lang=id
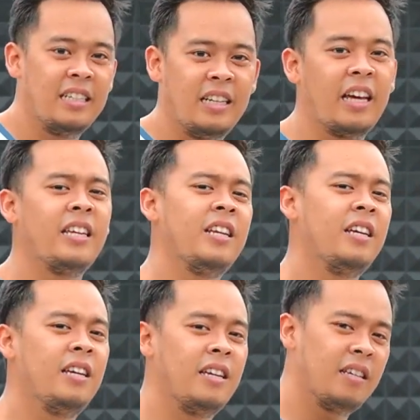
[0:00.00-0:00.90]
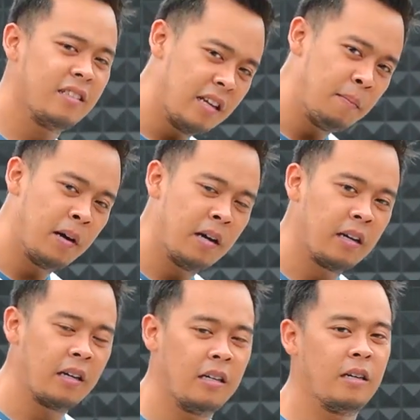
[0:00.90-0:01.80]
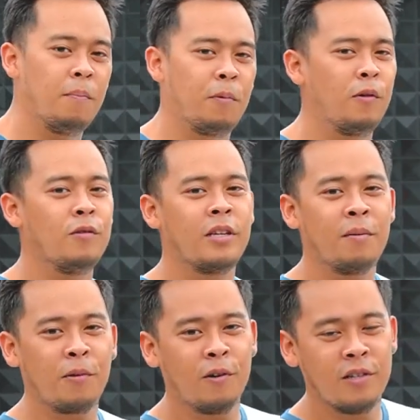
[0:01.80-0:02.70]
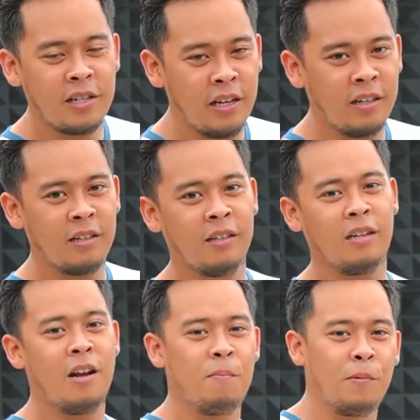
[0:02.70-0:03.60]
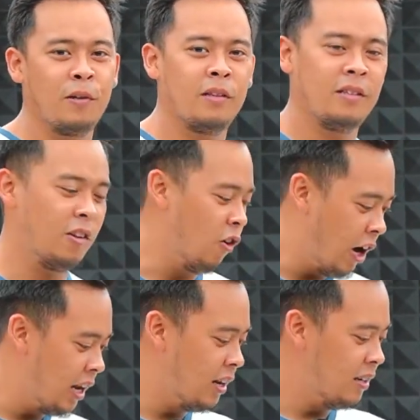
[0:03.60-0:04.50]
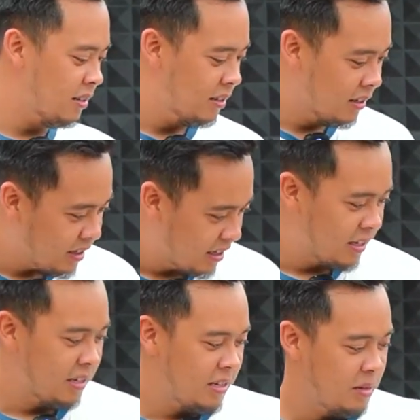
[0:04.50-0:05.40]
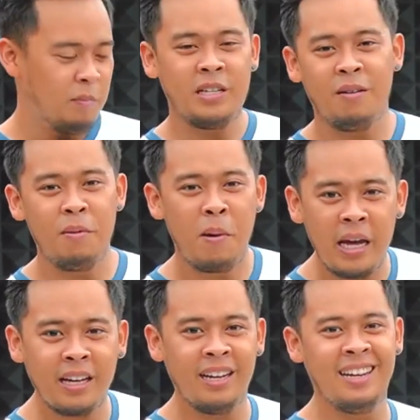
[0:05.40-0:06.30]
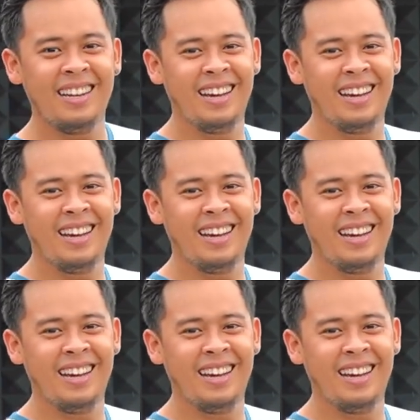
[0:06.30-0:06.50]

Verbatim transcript: ini kayaknya di sama uh, produsen-produsen knalpot lokal bisa lebih baik kan.